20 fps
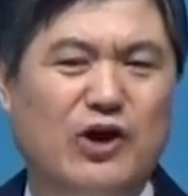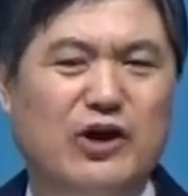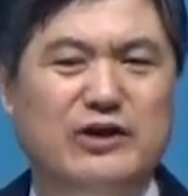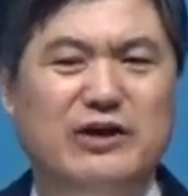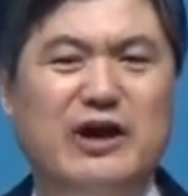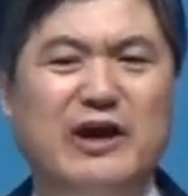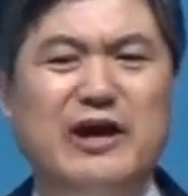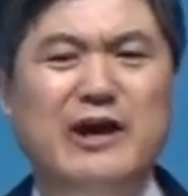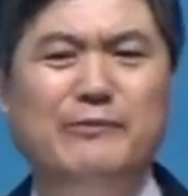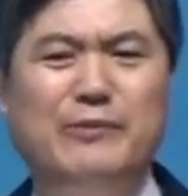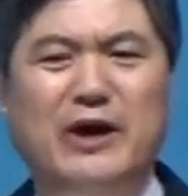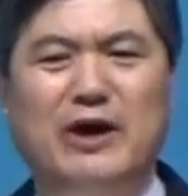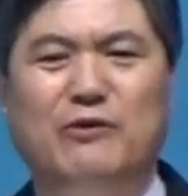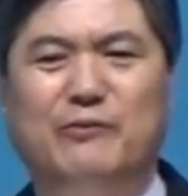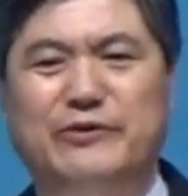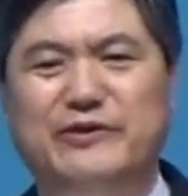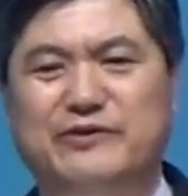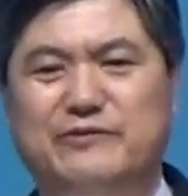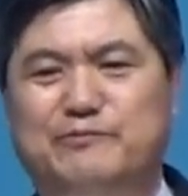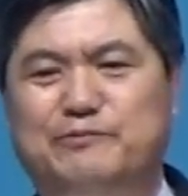해봐요
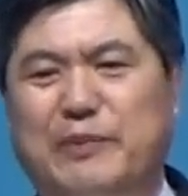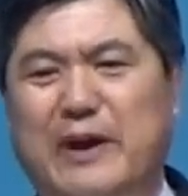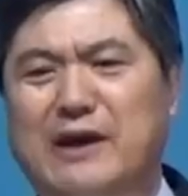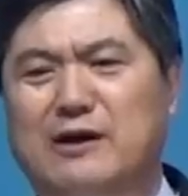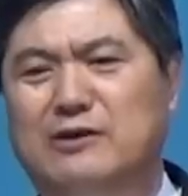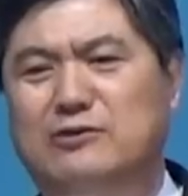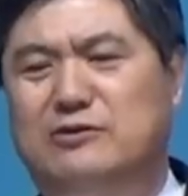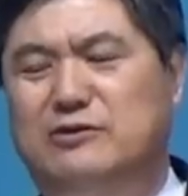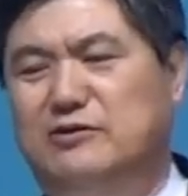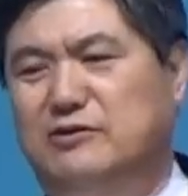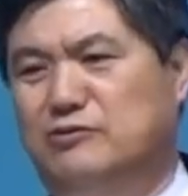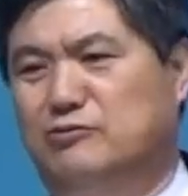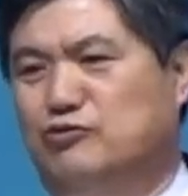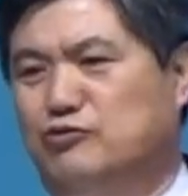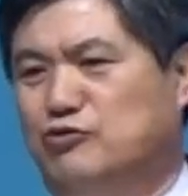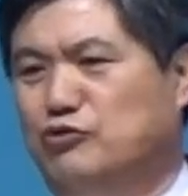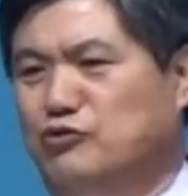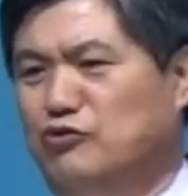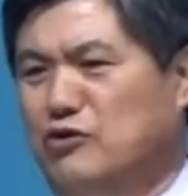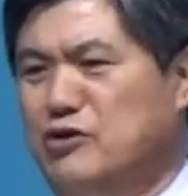배를
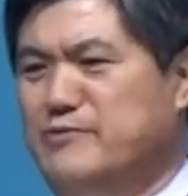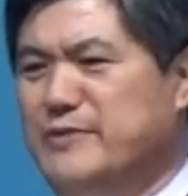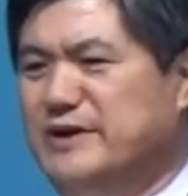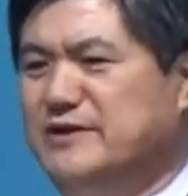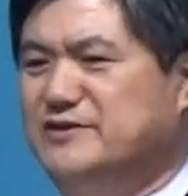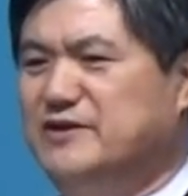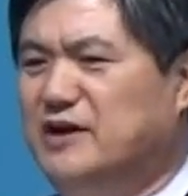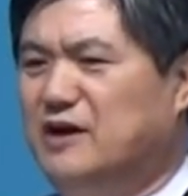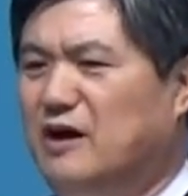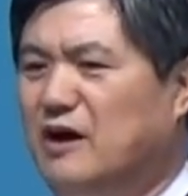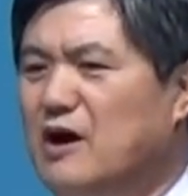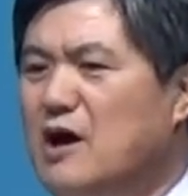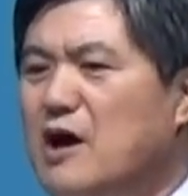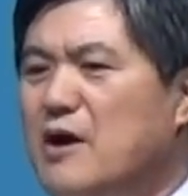두드리면서